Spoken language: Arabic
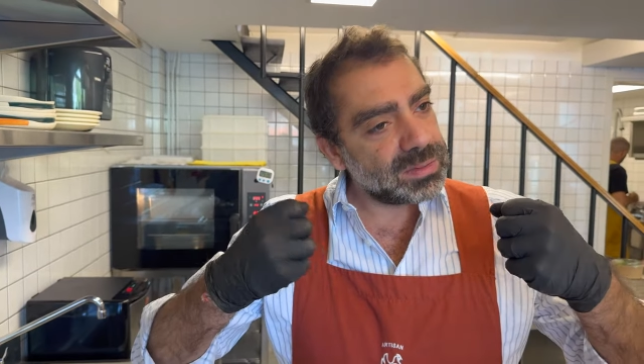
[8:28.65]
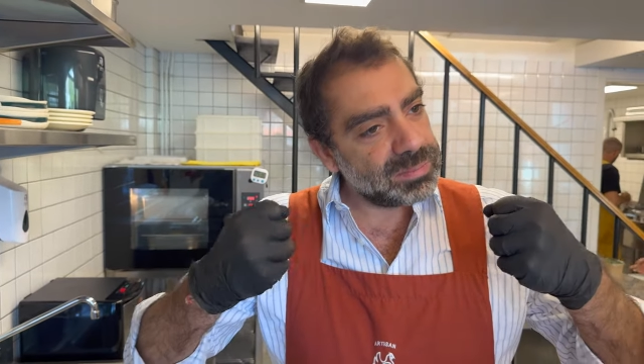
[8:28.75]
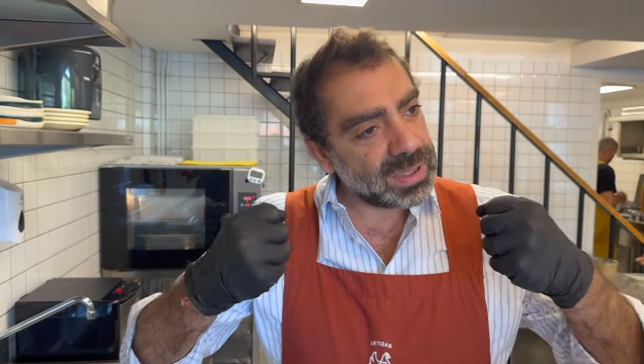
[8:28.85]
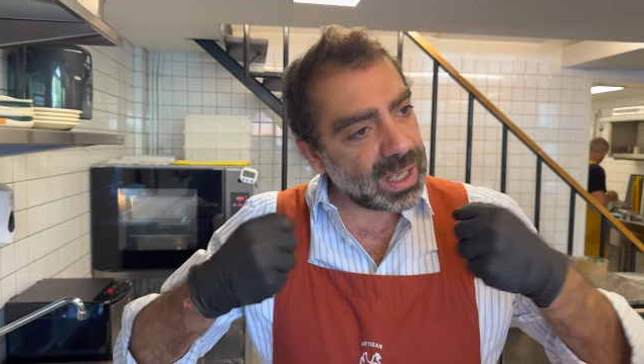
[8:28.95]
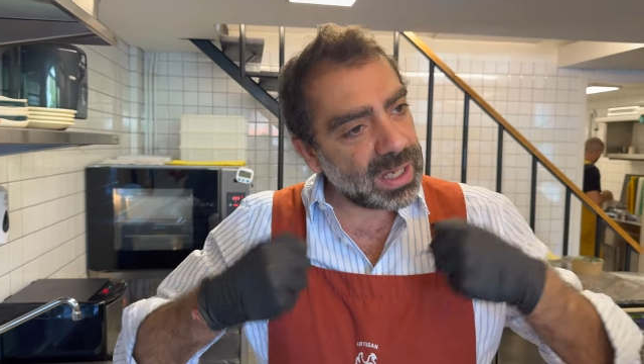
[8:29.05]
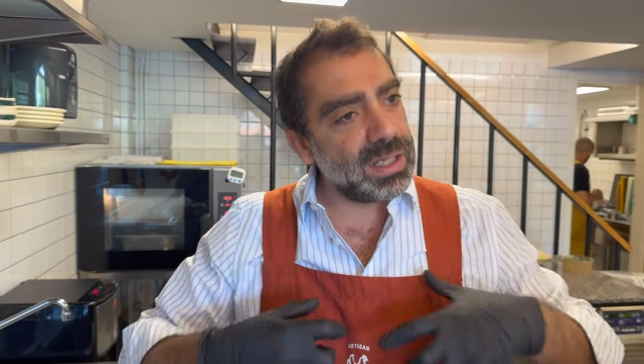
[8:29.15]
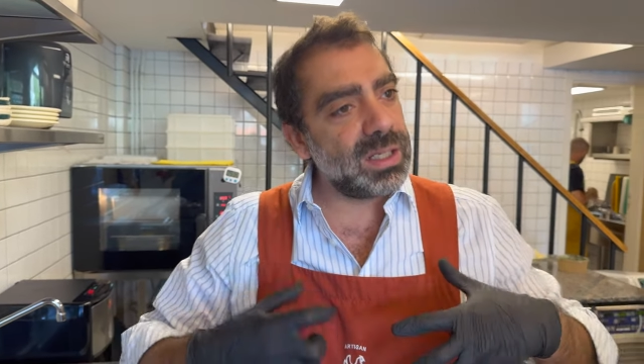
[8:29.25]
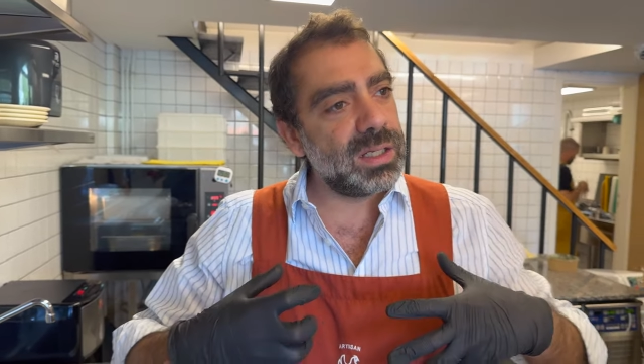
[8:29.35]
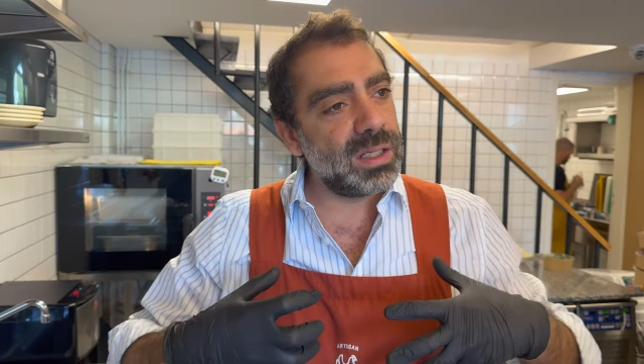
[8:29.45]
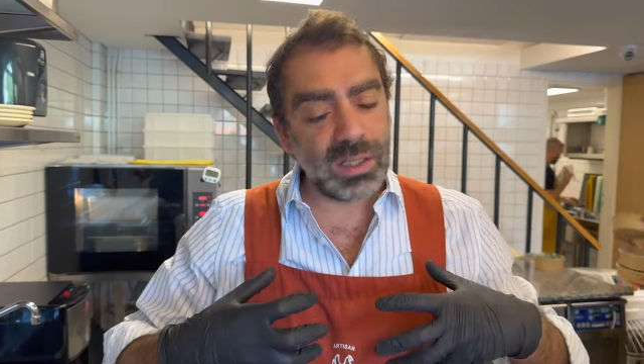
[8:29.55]
بخلي
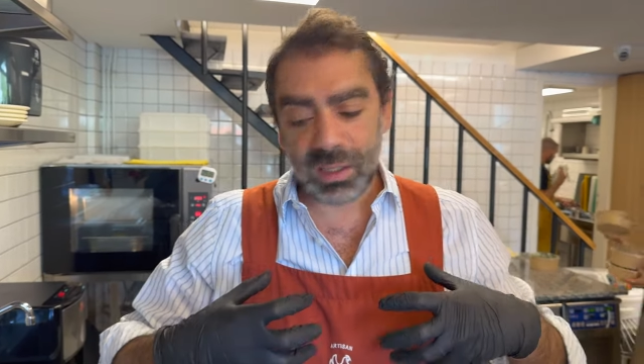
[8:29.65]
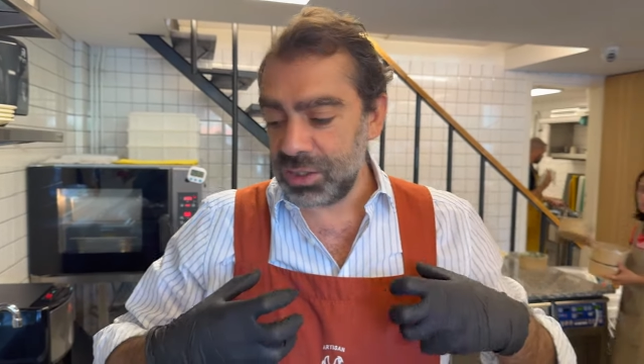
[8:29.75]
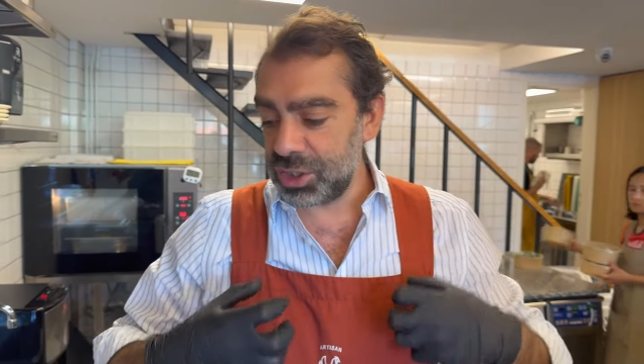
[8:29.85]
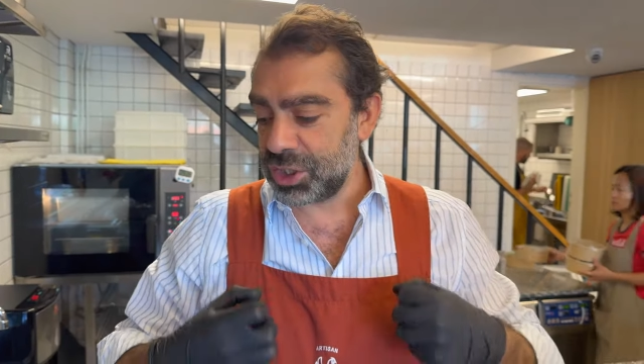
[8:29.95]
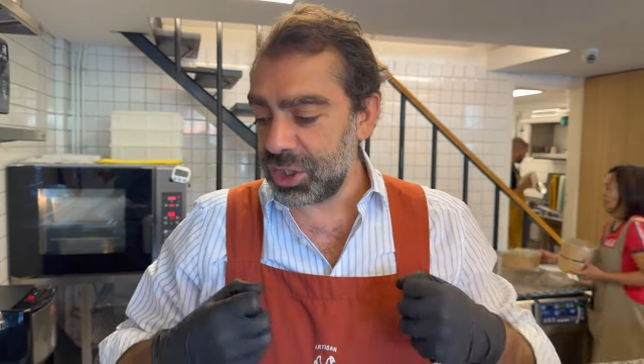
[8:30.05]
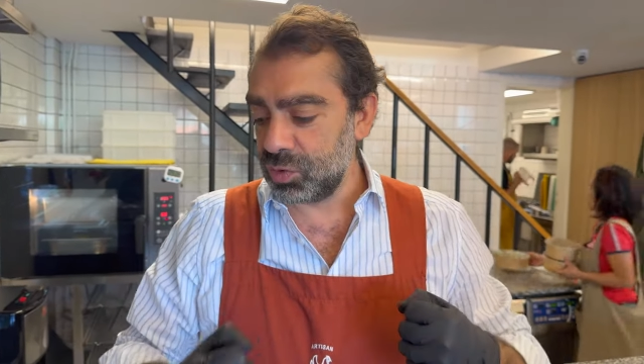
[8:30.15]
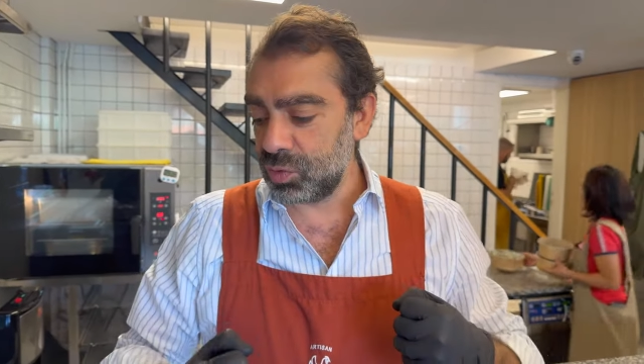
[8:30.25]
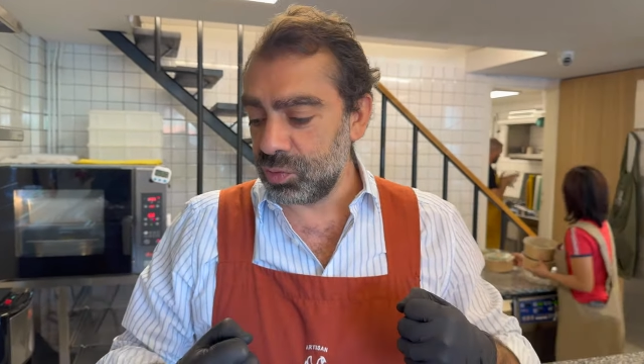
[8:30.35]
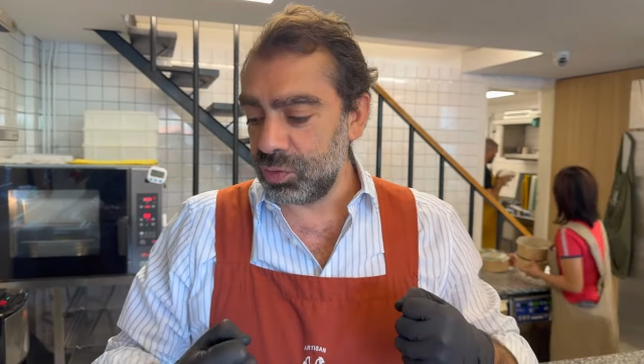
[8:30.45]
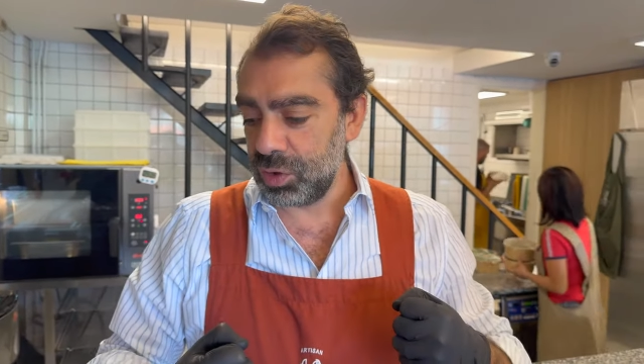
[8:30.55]
الدجاجه
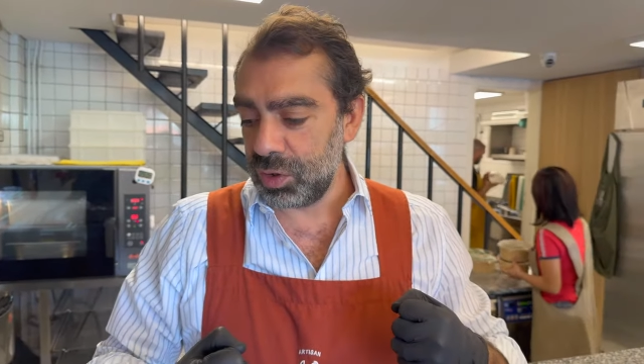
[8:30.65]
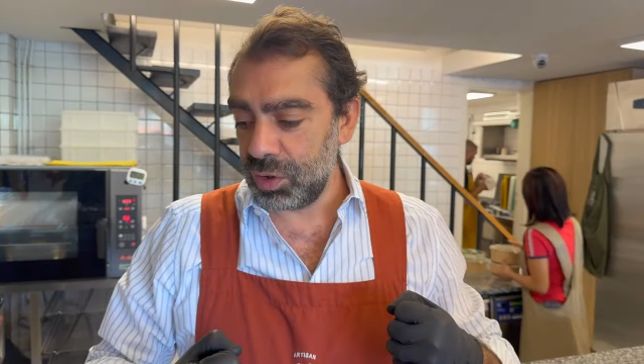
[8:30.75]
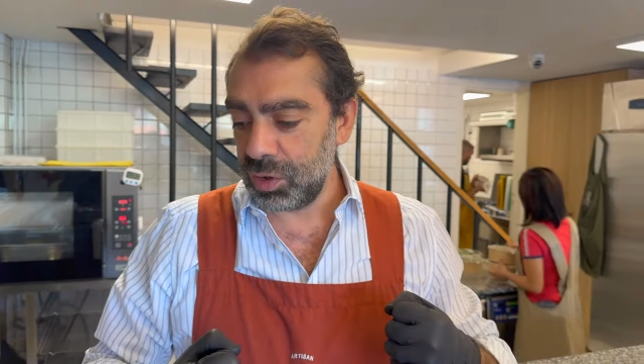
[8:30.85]
تكون آه،